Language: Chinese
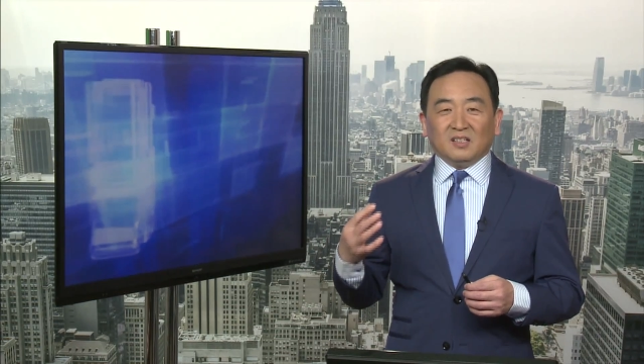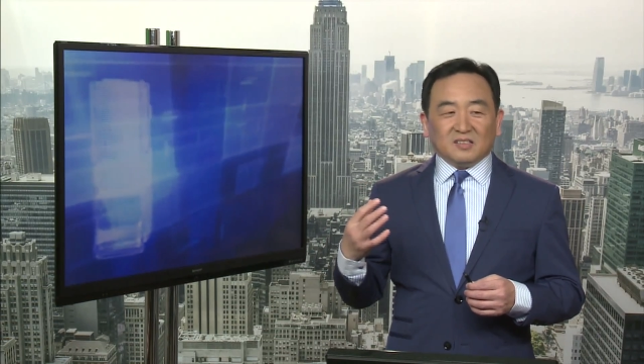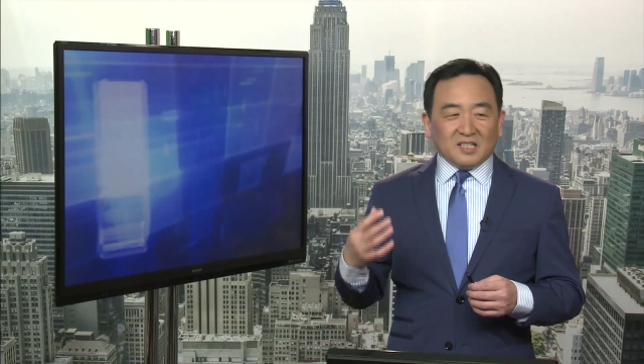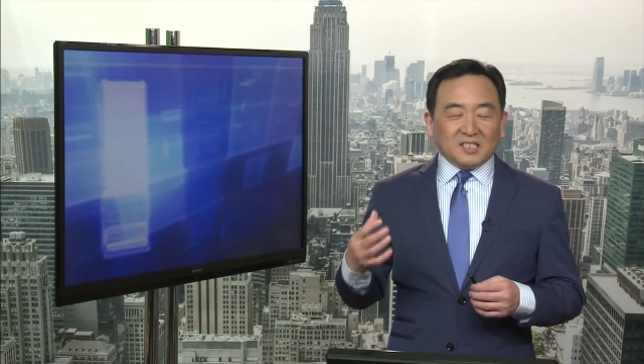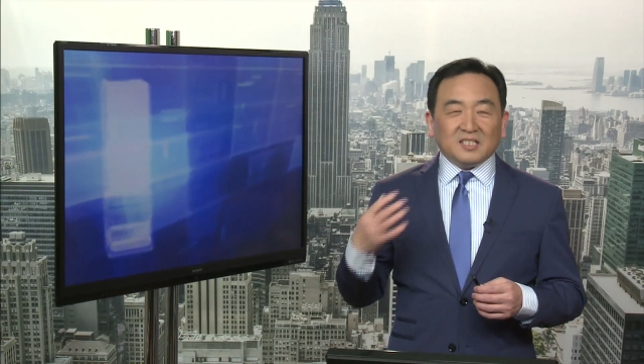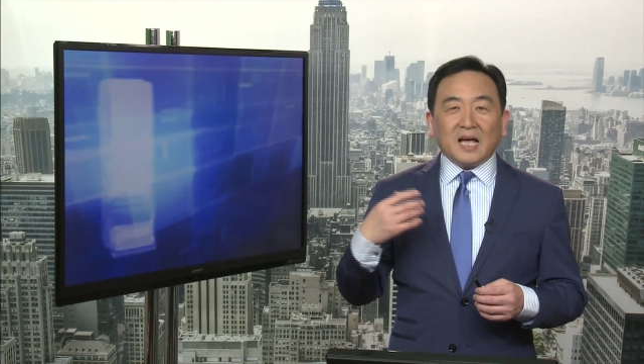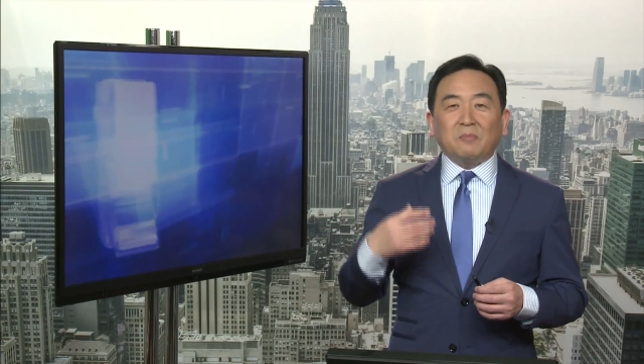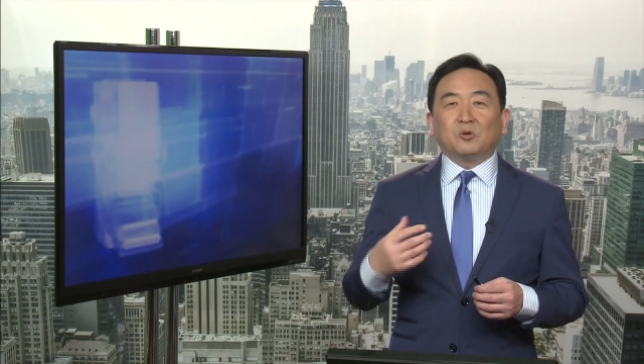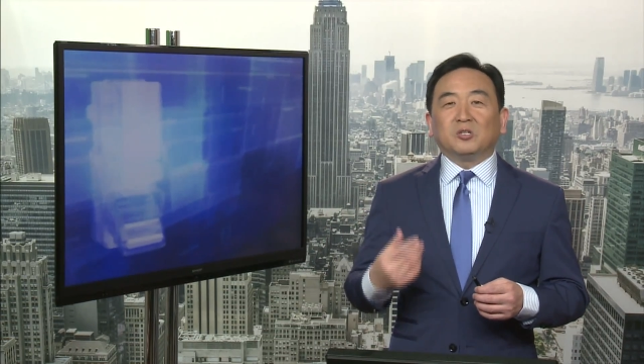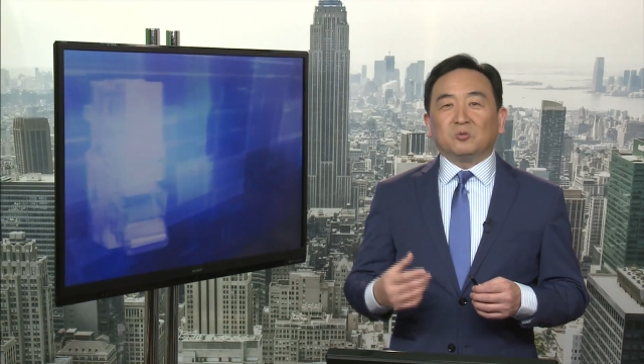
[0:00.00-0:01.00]
在新
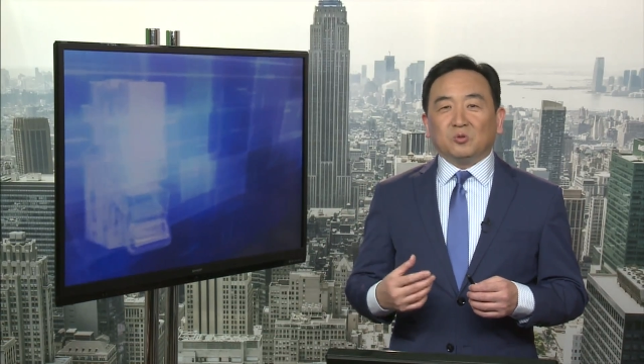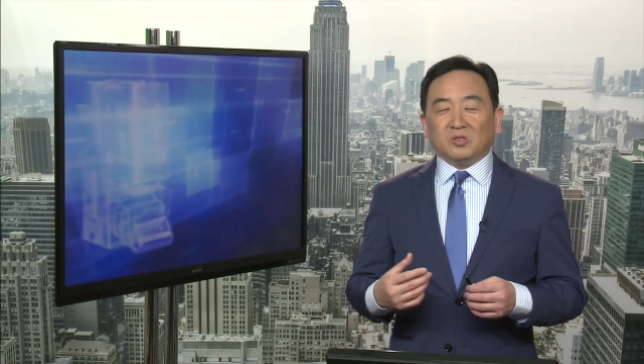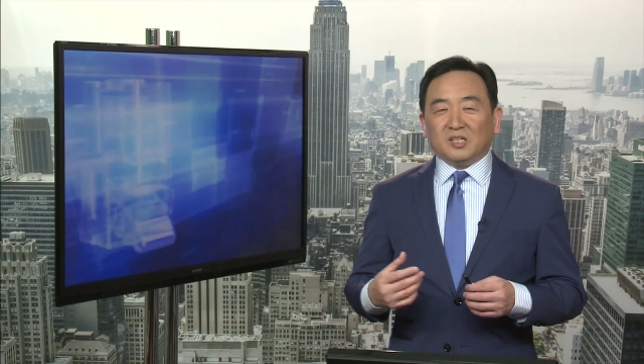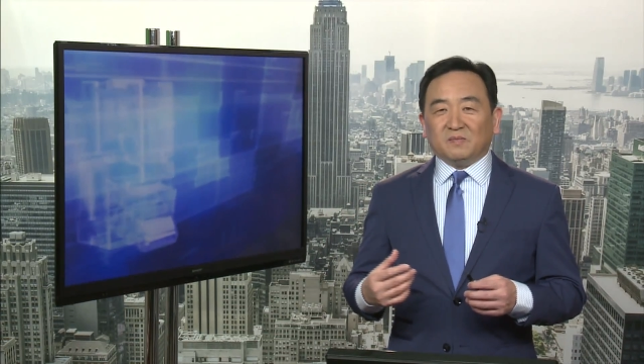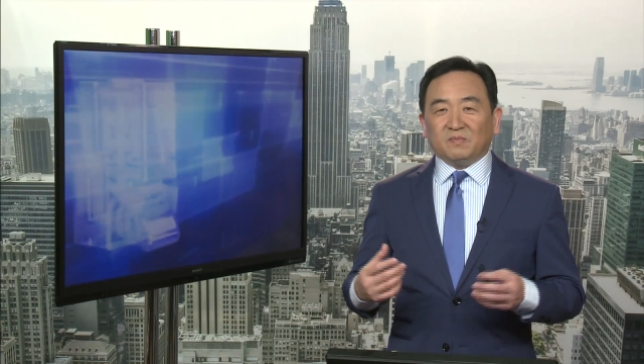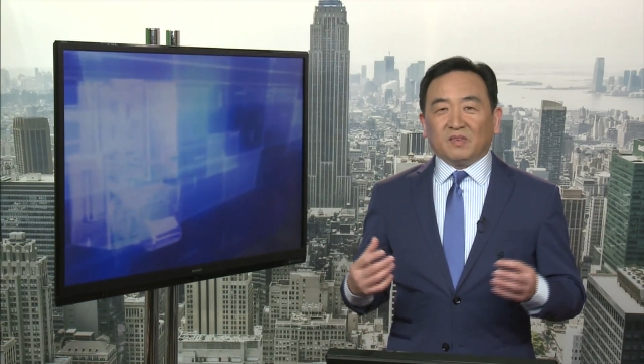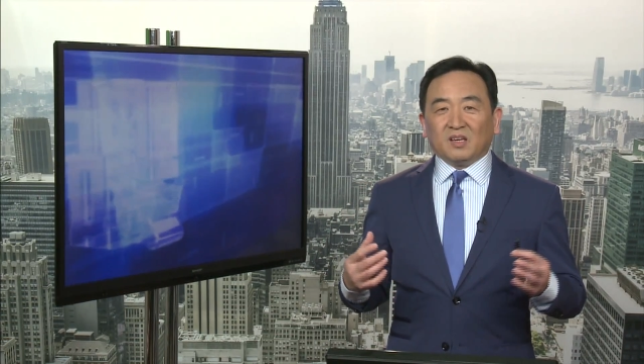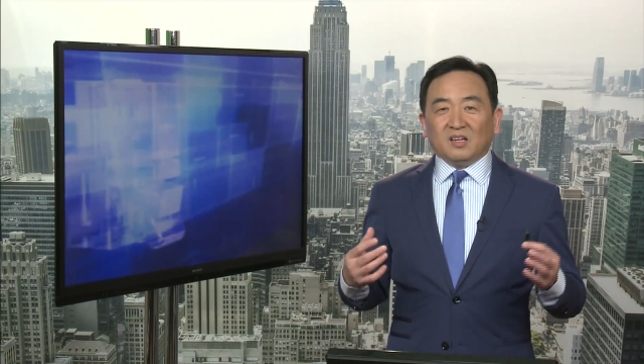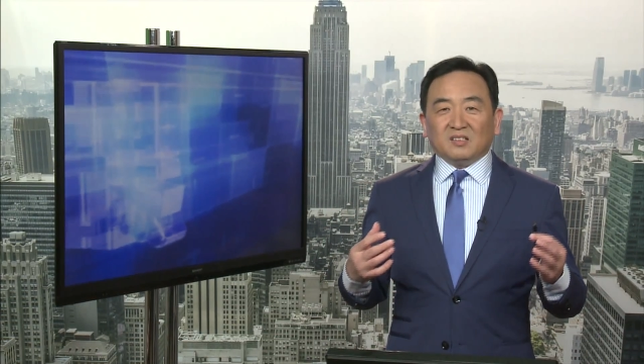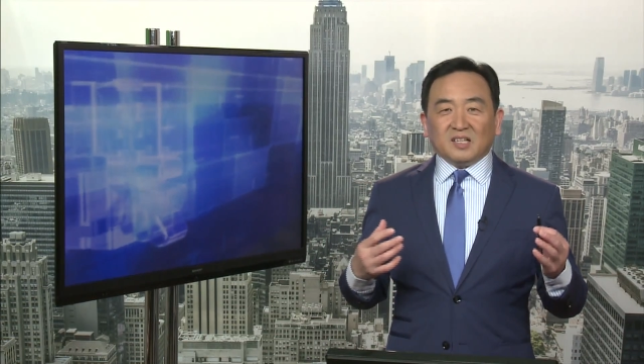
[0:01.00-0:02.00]
加坡有女人，
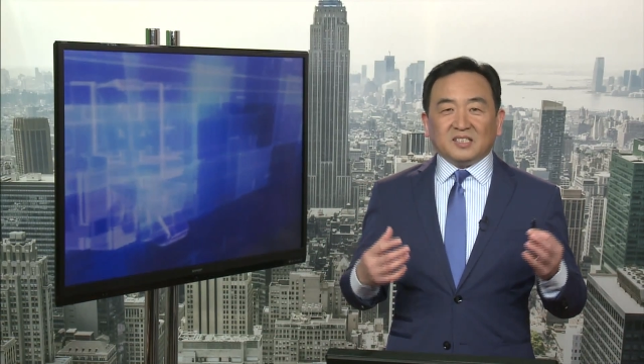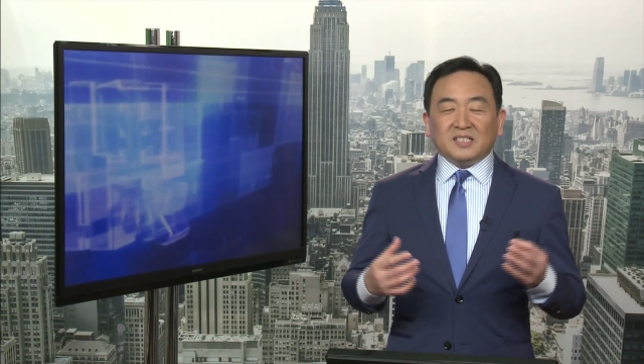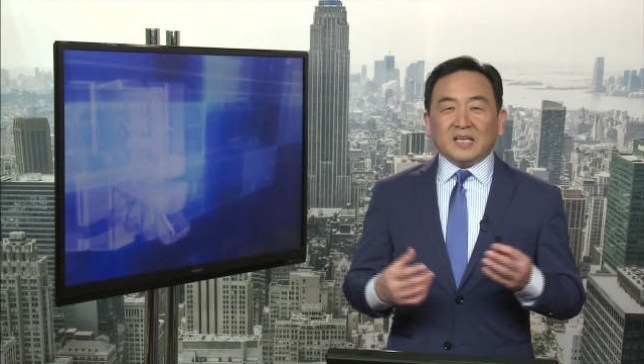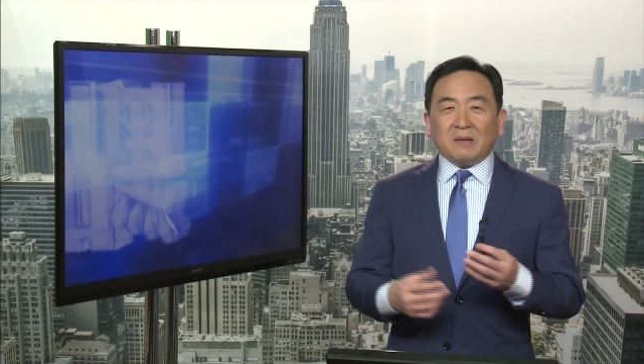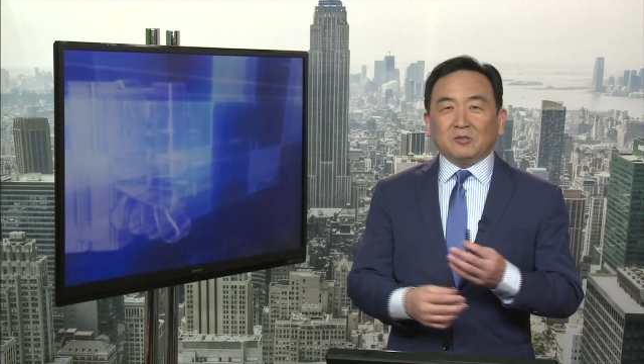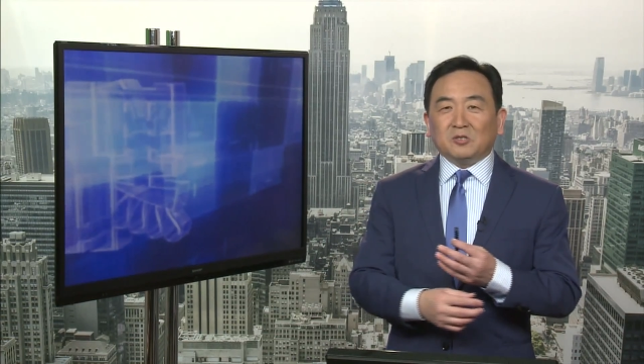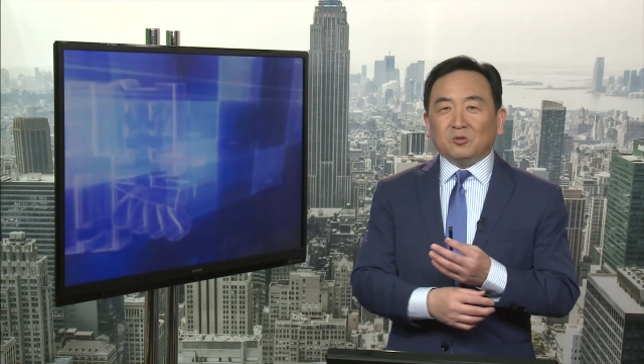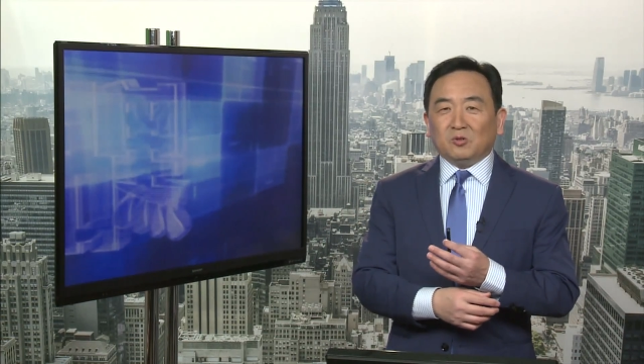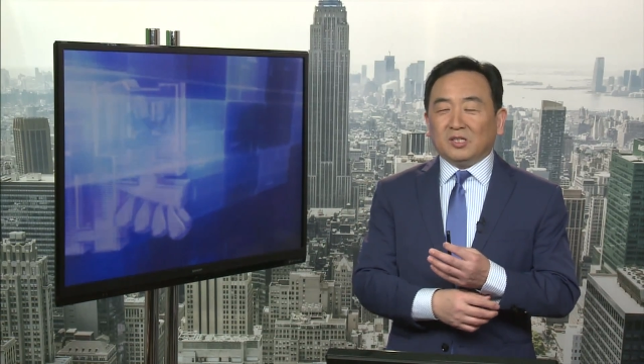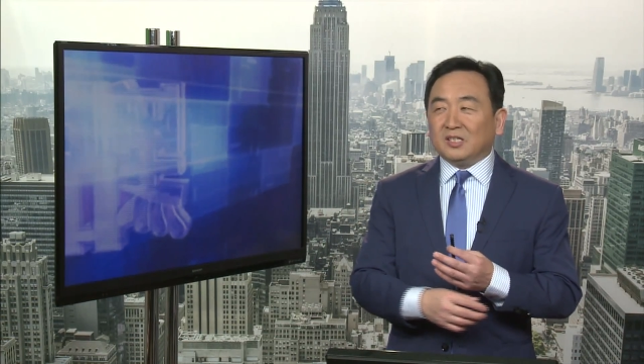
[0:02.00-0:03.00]
在新加坡的
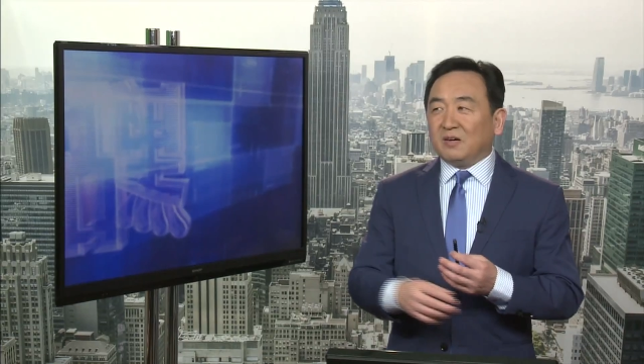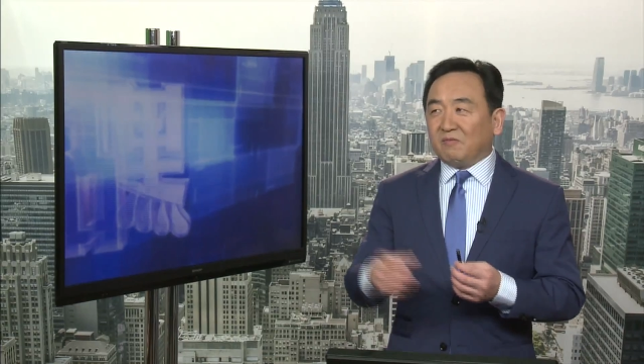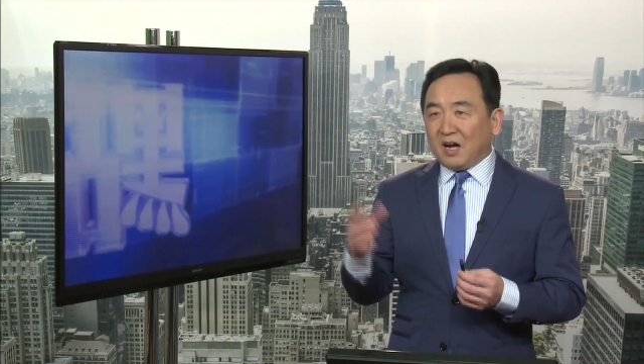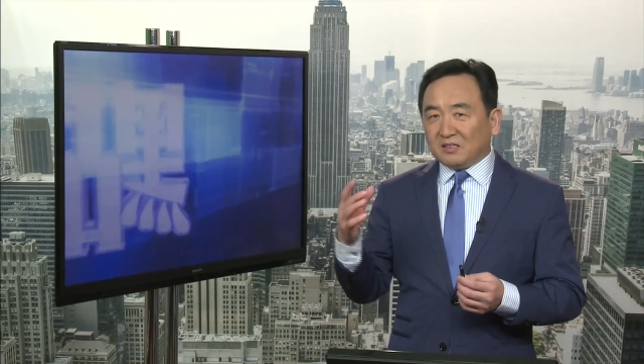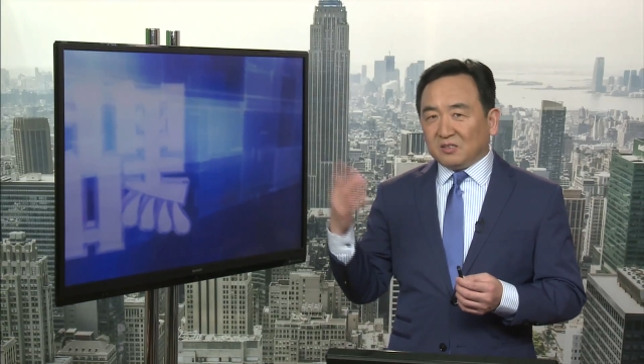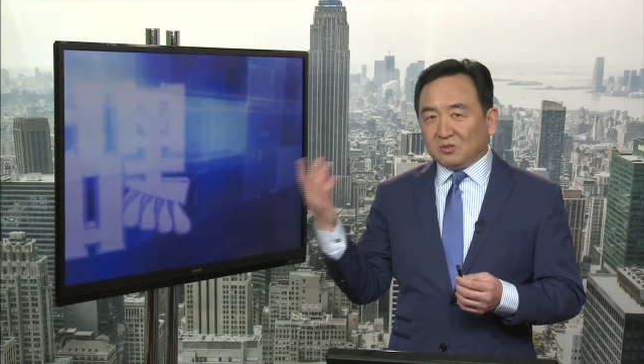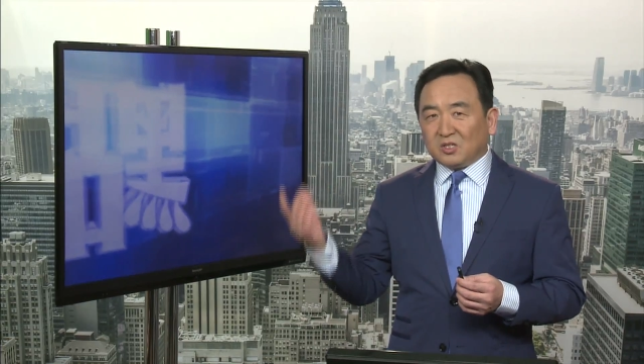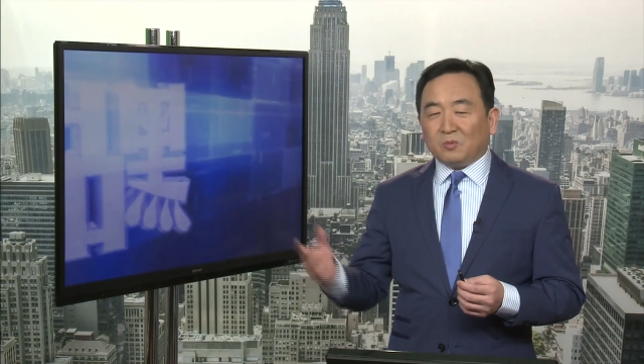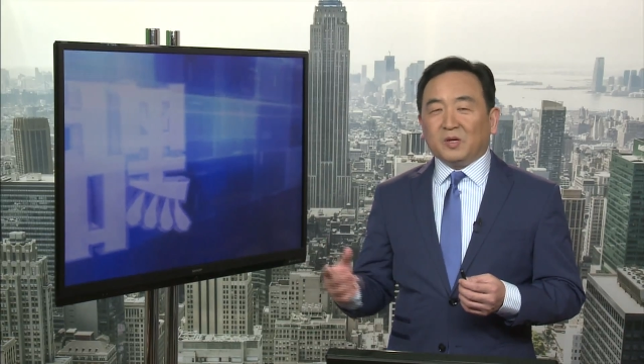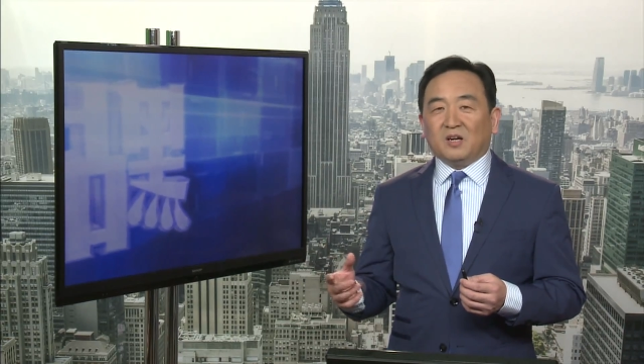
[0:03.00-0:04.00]
女人呢，网上有
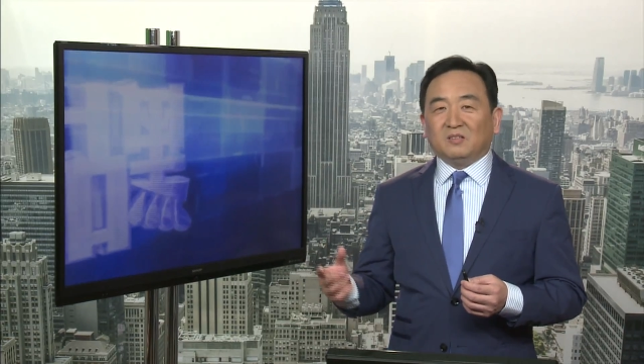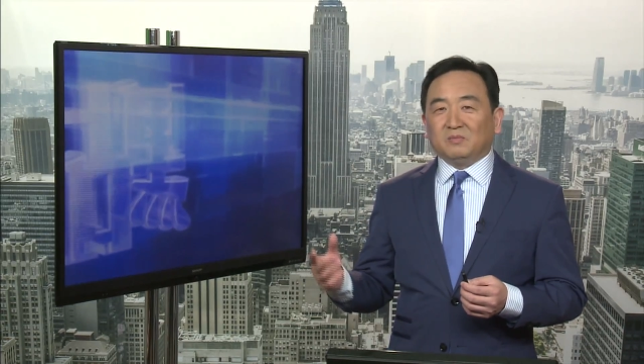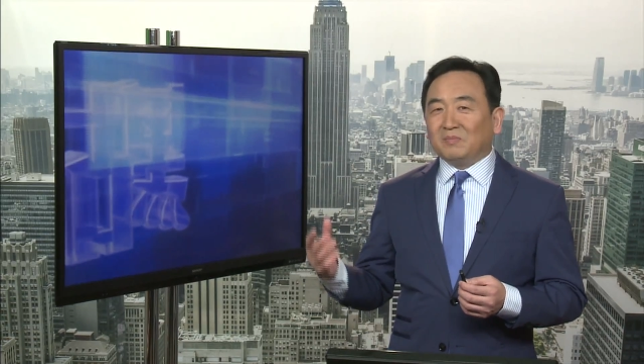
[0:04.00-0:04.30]
照片，